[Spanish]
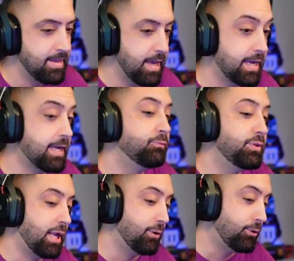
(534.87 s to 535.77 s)
Es que en
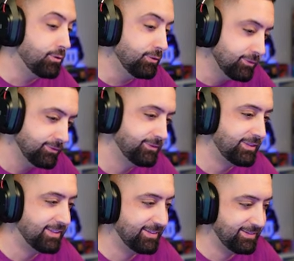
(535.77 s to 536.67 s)
talón.
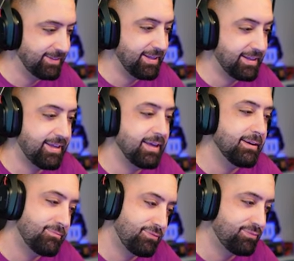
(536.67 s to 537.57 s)
Es que